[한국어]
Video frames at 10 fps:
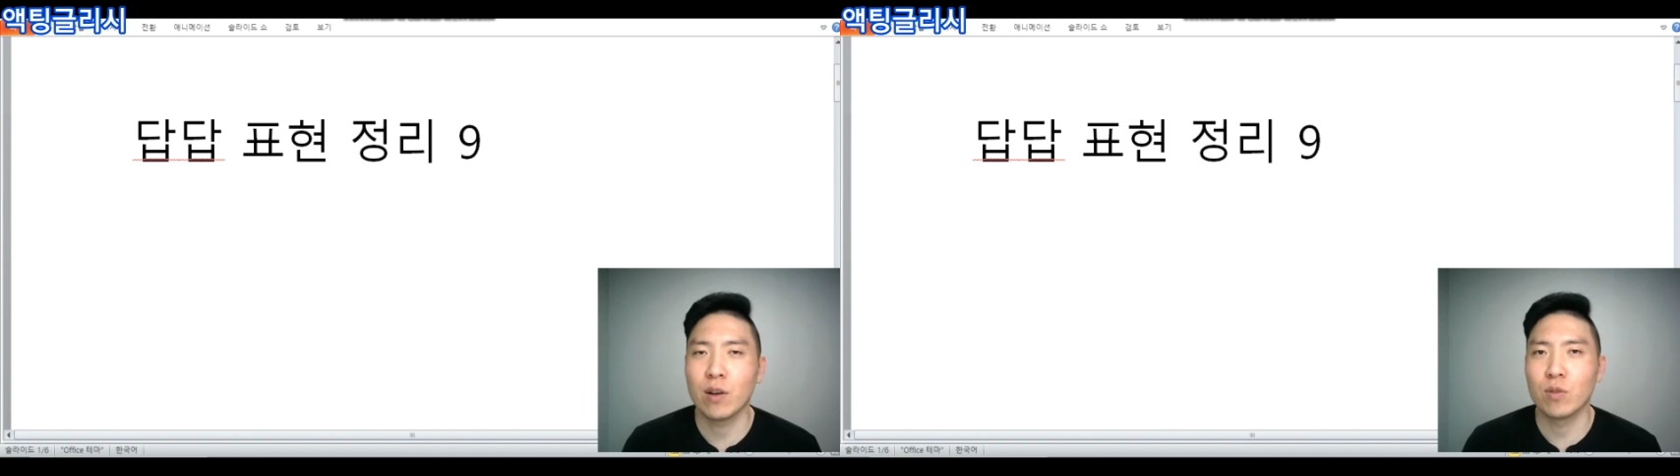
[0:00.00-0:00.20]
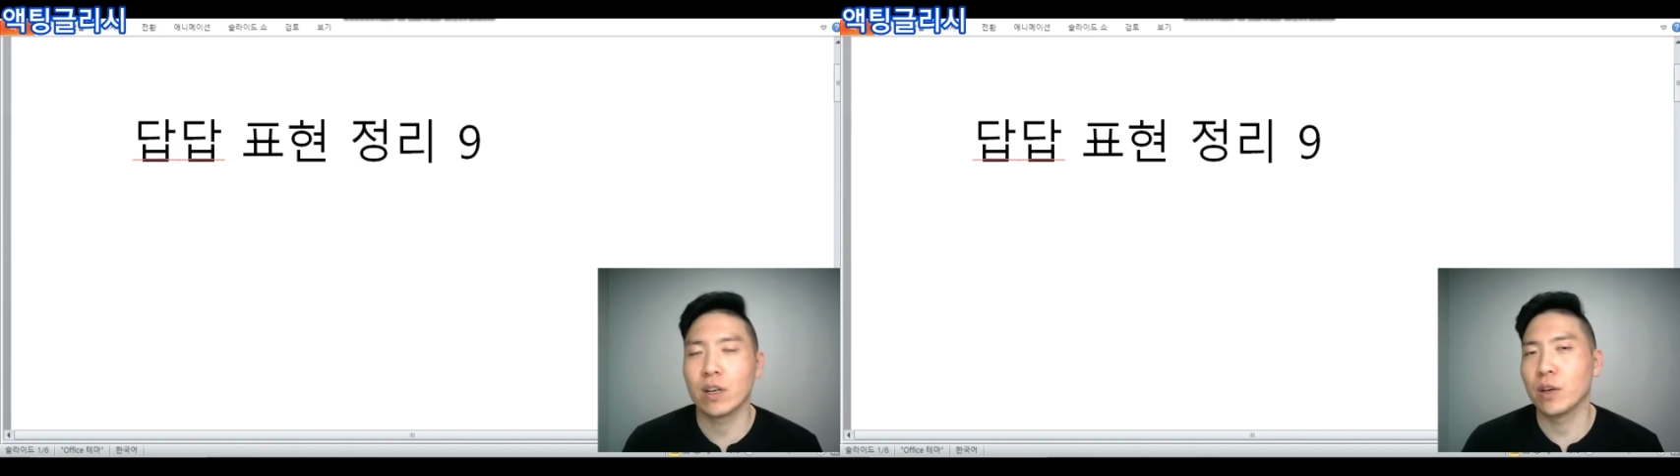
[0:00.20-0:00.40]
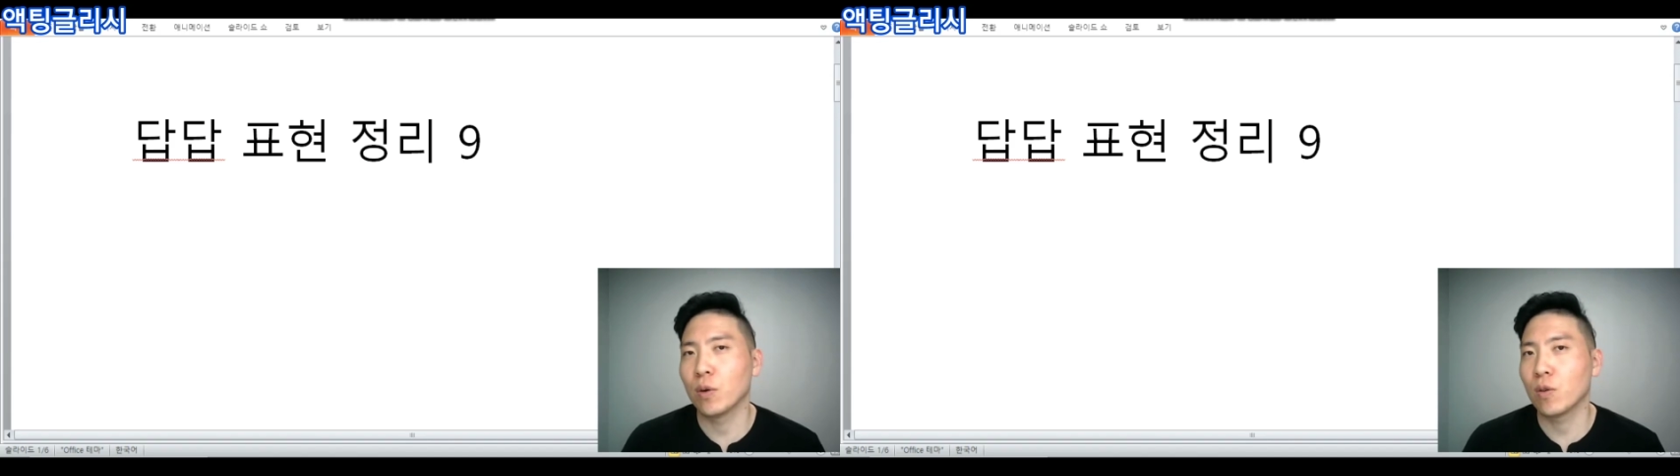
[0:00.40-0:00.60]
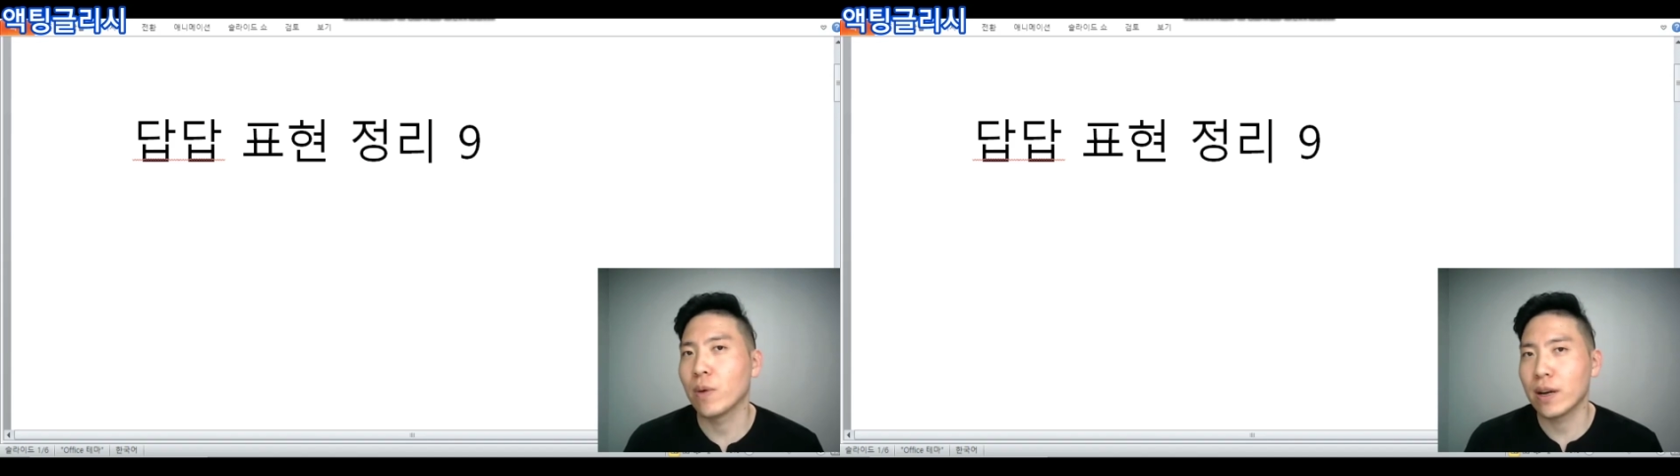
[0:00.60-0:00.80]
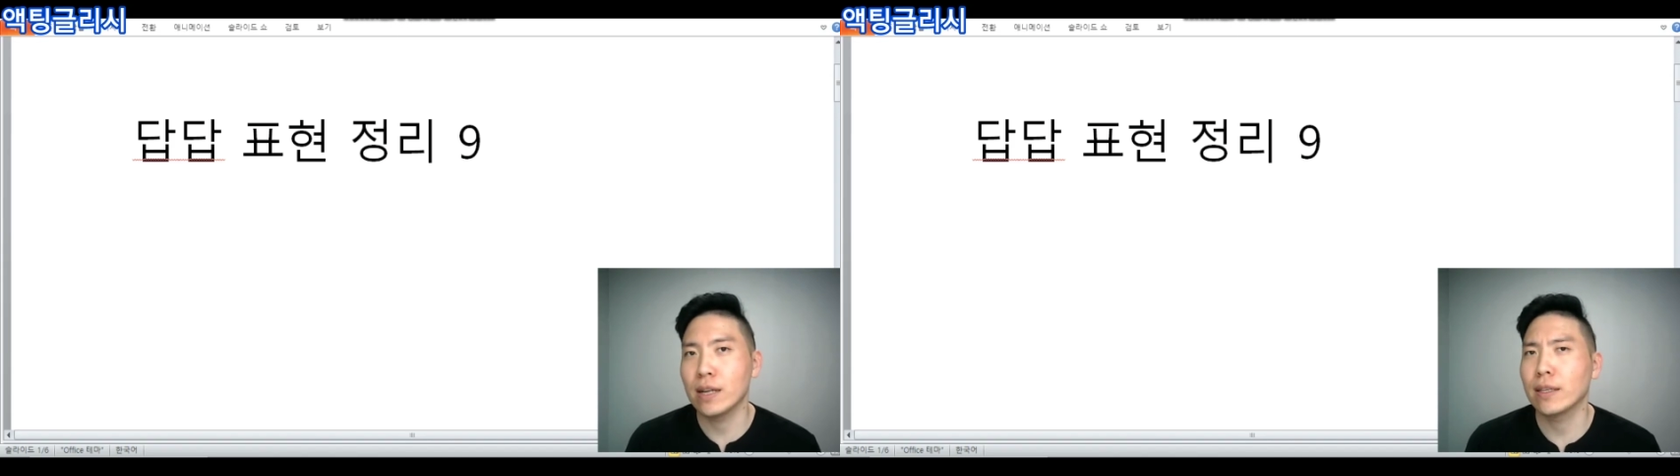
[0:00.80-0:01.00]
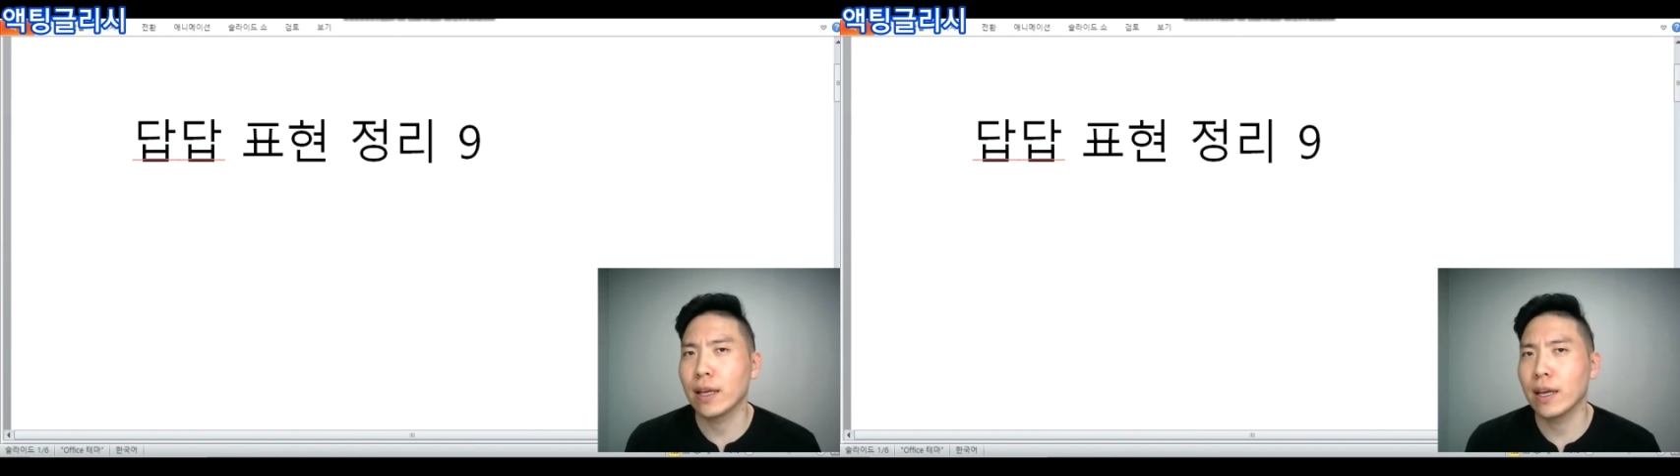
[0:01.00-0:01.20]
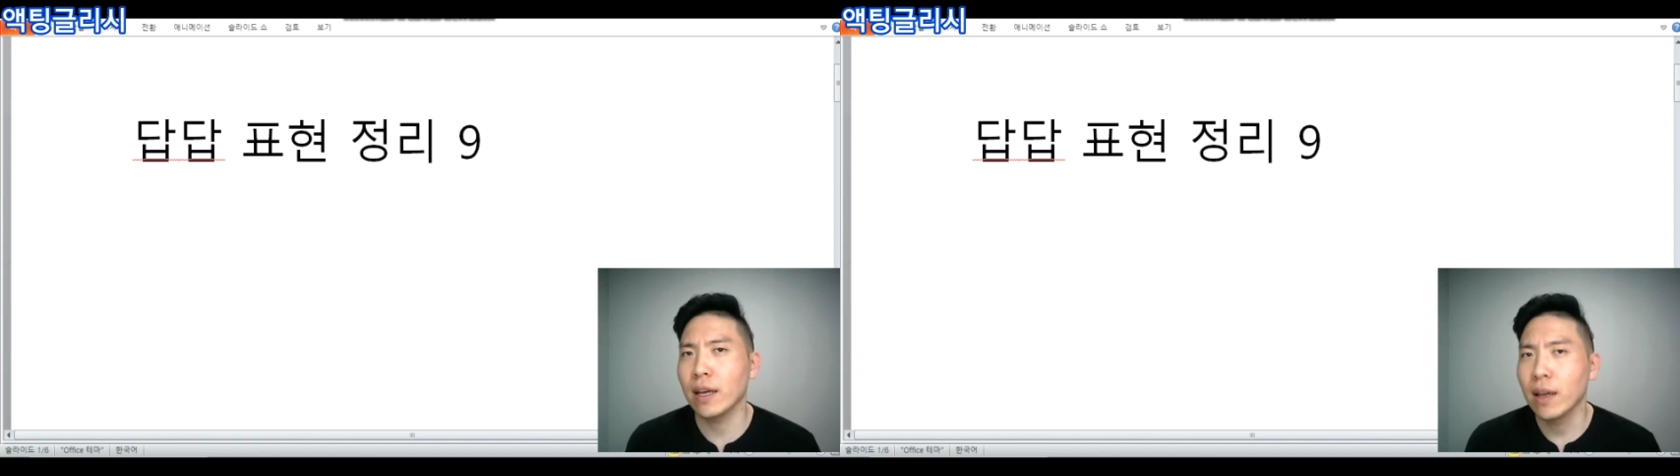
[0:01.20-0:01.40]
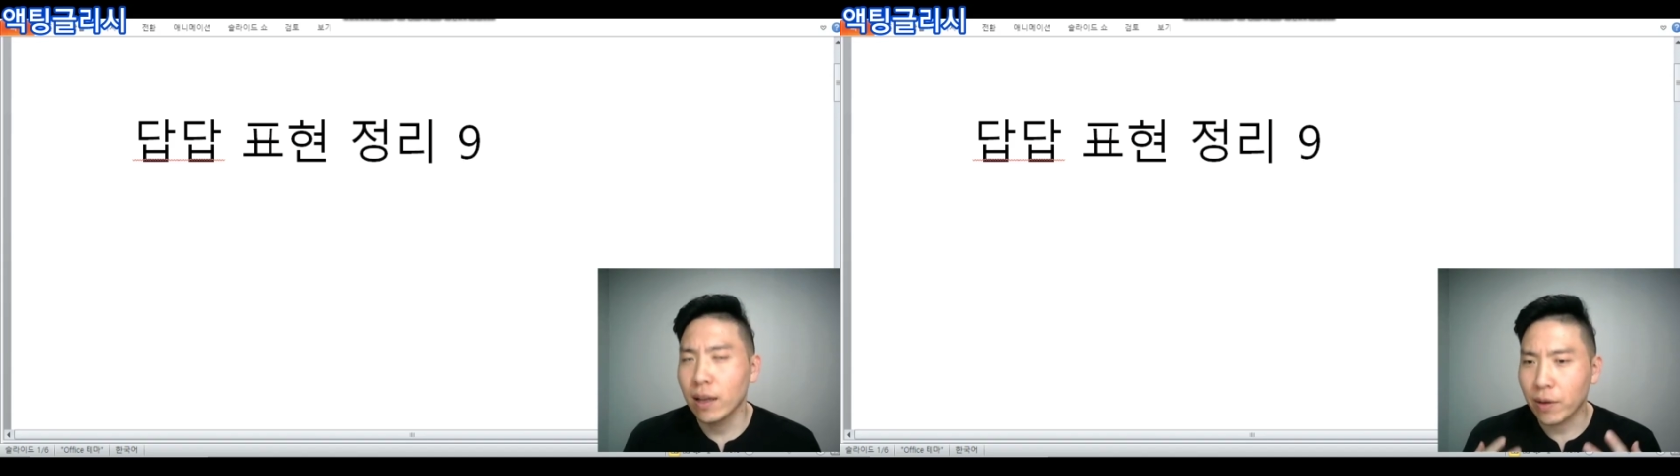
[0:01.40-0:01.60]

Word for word: 우리가 영어로 말을 할 때